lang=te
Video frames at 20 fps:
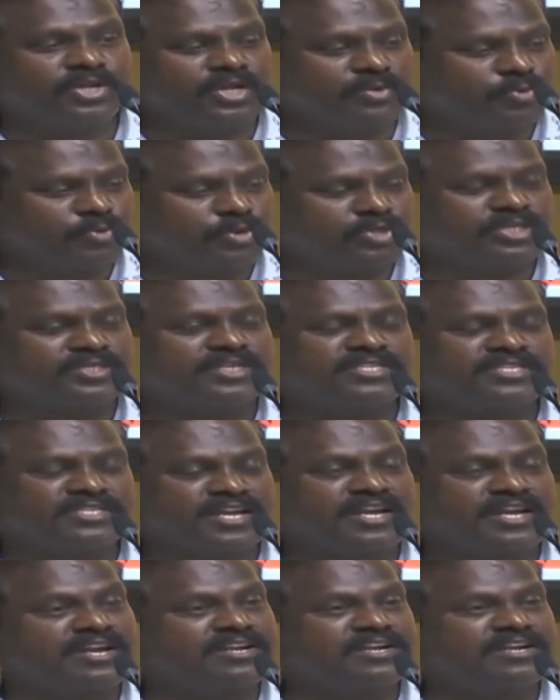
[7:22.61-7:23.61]
నిన్న బొత్స
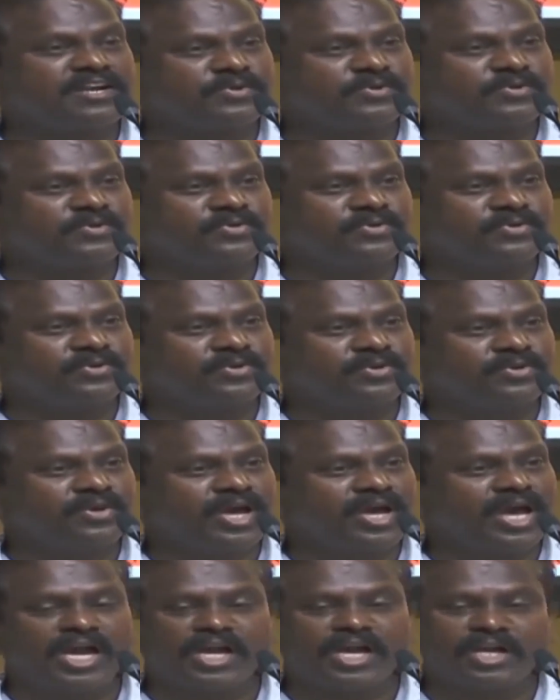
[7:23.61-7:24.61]
సత్యనారాయణ అంటాడు
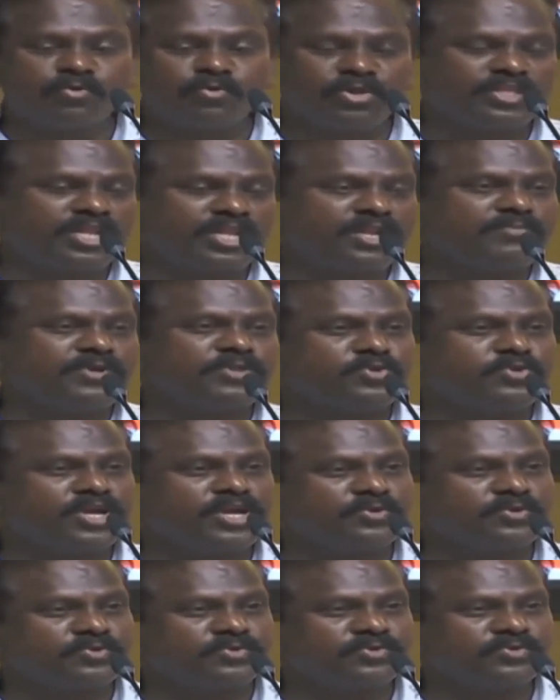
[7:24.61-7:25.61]
అక్కడ వందల మంది
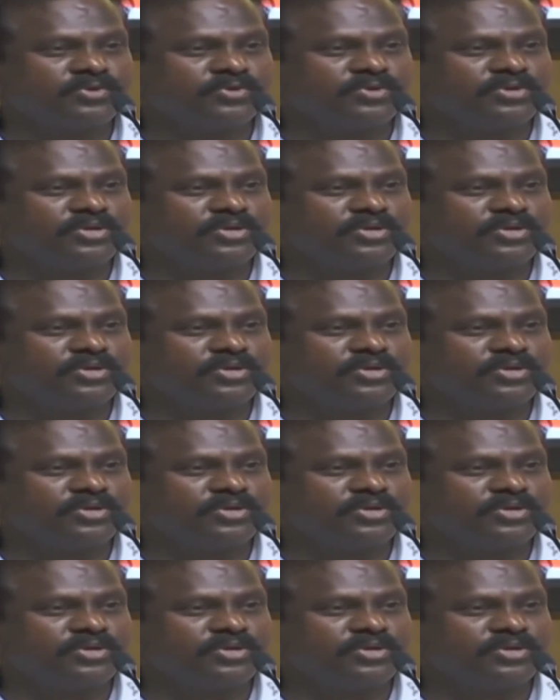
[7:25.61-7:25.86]
ఉన్నారు